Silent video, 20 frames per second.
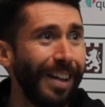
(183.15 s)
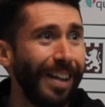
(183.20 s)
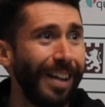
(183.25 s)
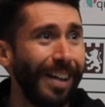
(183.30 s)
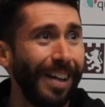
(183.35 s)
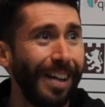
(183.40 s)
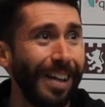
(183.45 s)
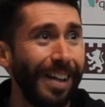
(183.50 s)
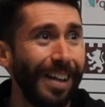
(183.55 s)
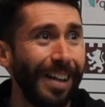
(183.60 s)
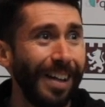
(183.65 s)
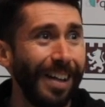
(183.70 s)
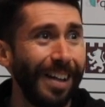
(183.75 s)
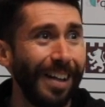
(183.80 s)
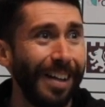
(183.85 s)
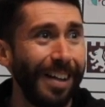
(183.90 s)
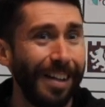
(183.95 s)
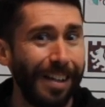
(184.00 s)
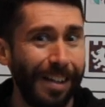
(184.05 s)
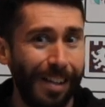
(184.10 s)

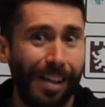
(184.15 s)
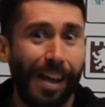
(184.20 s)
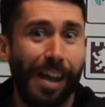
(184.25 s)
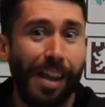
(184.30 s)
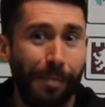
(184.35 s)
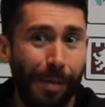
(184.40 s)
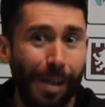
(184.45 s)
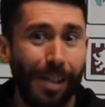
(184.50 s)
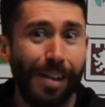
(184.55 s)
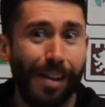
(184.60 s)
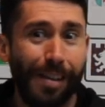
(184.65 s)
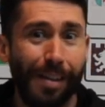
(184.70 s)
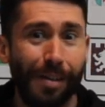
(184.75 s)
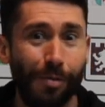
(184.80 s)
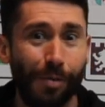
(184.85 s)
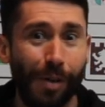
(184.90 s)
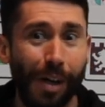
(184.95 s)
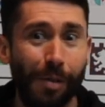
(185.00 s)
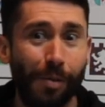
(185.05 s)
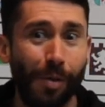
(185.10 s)
Eh, y además hacen
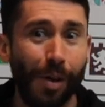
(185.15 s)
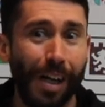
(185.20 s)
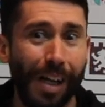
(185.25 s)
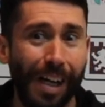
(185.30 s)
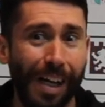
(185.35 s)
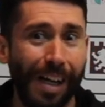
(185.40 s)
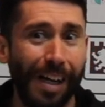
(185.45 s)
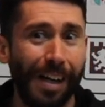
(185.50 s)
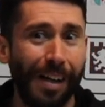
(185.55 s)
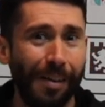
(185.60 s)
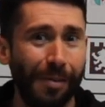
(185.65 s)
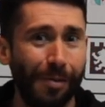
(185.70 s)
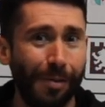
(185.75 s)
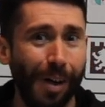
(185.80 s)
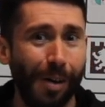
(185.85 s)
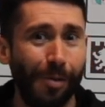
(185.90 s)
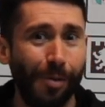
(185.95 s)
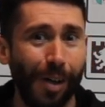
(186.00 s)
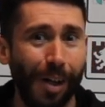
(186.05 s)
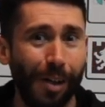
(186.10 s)
una buena,
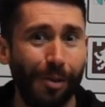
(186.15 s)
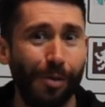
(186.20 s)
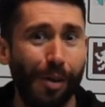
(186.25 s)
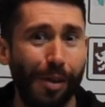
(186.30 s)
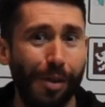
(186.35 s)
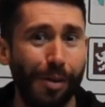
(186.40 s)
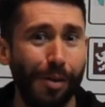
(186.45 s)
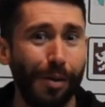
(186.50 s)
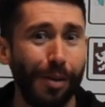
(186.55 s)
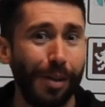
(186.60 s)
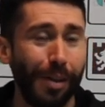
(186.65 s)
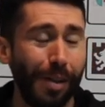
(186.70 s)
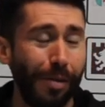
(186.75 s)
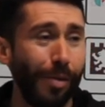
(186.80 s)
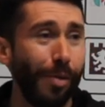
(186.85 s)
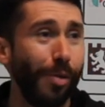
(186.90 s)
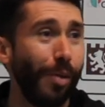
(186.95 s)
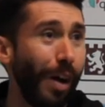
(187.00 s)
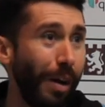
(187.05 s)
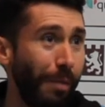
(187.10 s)
una buena actuación
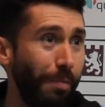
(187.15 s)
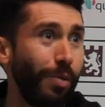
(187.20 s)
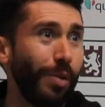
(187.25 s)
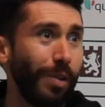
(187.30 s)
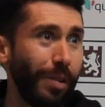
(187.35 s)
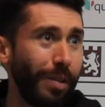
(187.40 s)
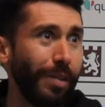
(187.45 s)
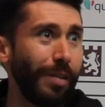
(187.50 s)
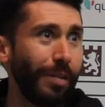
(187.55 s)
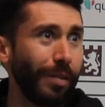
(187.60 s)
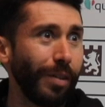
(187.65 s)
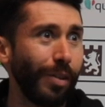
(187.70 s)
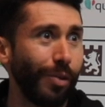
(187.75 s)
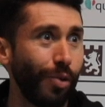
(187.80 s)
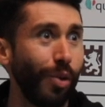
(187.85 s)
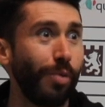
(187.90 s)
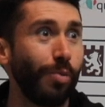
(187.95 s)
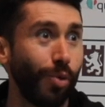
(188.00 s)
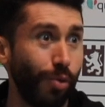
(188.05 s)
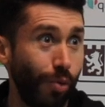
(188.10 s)
individual, pues
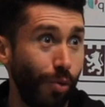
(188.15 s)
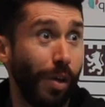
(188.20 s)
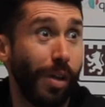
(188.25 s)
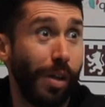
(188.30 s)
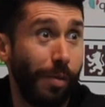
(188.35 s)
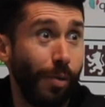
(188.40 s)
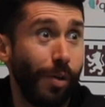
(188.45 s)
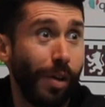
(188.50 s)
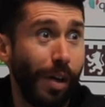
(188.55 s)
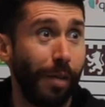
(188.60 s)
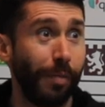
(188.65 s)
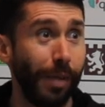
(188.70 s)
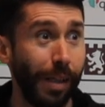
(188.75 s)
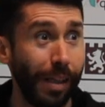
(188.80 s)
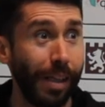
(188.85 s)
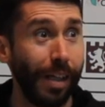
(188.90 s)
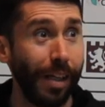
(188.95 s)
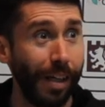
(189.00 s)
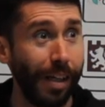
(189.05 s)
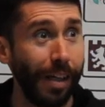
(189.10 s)
somos un equipo
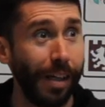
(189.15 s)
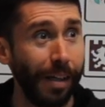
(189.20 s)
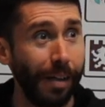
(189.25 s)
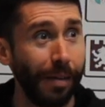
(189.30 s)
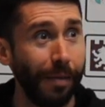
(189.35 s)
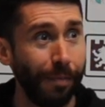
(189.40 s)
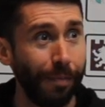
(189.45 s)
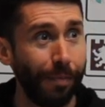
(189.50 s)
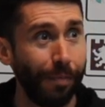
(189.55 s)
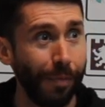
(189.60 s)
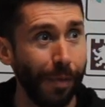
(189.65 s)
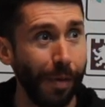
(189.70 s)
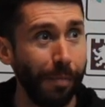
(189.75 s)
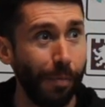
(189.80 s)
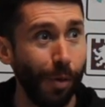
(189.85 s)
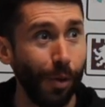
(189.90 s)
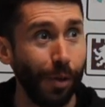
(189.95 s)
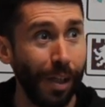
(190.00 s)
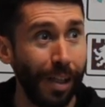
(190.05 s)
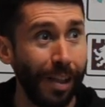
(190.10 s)
realmente
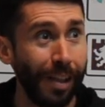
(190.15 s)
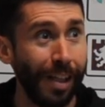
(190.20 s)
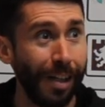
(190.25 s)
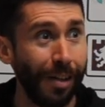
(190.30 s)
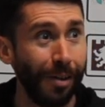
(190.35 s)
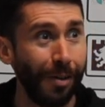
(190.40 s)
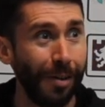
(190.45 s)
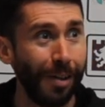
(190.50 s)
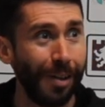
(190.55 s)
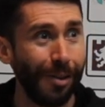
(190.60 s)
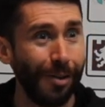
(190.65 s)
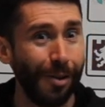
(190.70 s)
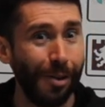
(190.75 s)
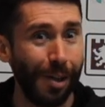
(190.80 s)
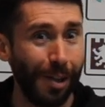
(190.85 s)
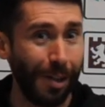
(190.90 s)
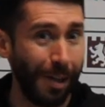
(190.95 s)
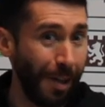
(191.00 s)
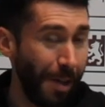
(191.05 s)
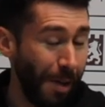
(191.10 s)
potente, ¿no?
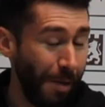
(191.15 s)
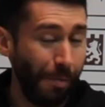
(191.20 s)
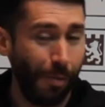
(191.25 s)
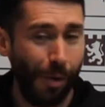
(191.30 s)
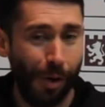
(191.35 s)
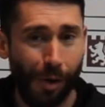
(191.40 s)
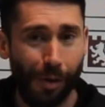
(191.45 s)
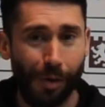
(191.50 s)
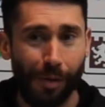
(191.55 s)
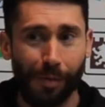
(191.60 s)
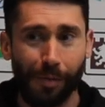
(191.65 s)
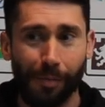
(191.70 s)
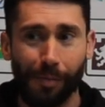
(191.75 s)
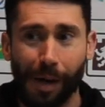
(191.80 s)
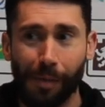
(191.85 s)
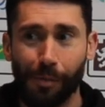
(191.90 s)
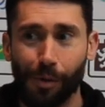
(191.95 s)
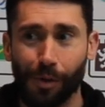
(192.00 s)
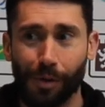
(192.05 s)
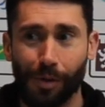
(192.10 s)
Entonces, bueno,
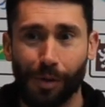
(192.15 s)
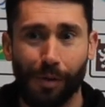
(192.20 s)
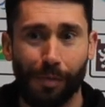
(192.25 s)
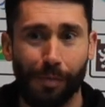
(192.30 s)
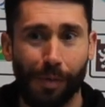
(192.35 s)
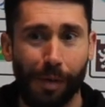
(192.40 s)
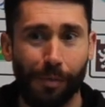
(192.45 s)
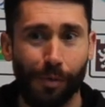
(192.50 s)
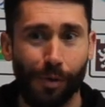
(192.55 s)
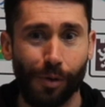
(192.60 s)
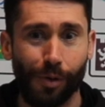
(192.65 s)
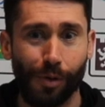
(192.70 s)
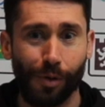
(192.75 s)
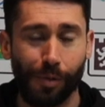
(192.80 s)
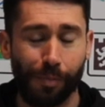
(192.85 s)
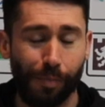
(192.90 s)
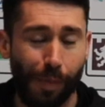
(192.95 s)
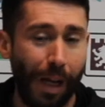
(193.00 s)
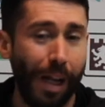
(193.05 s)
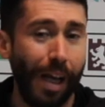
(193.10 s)
vamos,
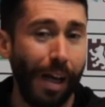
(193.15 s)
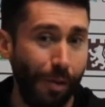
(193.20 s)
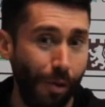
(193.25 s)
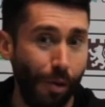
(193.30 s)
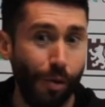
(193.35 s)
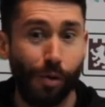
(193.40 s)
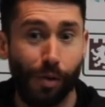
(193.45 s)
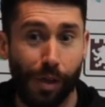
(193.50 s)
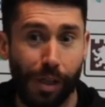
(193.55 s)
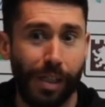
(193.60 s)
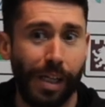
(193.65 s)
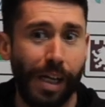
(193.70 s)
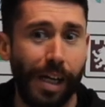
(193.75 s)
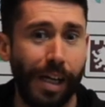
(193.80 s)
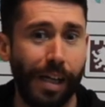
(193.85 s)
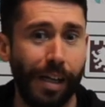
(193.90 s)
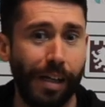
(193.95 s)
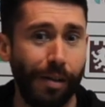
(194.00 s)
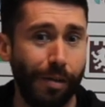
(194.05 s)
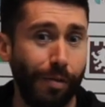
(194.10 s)
vamos peleando con
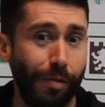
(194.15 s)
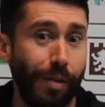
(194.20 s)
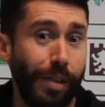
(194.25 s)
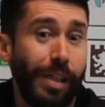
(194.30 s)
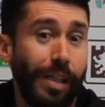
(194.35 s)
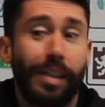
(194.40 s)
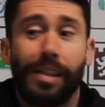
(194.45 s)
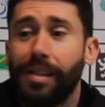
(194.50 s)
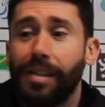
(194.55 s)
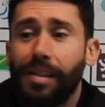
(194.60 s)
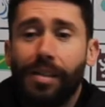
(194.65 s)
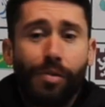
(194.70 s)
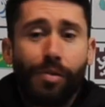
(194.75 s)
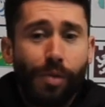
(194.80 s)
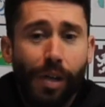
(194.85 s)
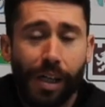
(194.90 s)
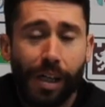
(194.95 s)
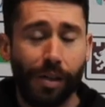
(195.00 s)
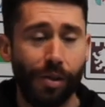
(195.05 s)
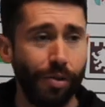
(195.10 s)
esa, con esa
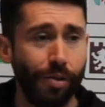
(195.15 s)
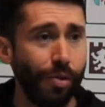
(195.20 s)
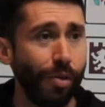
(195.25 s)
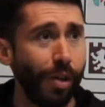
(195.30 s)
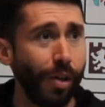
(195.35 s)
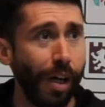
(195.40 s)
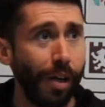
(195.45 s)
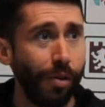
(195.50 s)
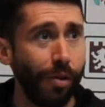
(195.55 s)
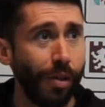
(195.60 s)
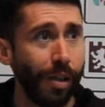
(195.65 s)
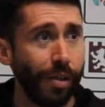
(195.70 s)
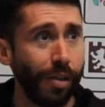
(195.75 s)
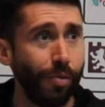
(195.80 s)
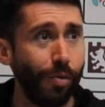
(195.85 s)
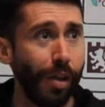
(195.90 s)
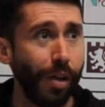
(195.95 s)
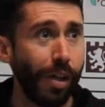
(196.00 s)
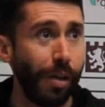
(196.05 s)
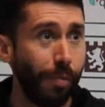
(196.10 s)
tesitura que nos toca, ¿no? Que es
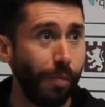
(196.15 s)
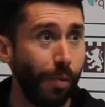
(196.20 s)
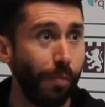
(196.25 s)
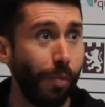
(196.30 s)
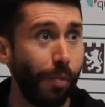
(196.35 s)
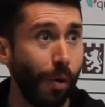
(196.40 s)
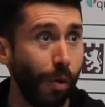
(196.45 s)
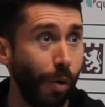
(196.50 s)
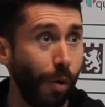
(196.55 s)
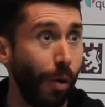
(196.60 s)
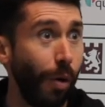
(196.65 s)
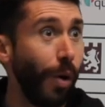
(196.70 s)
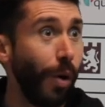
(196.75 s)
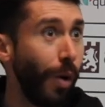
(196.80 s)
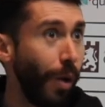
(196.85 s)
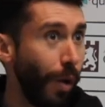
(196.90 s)
un equipo un poco,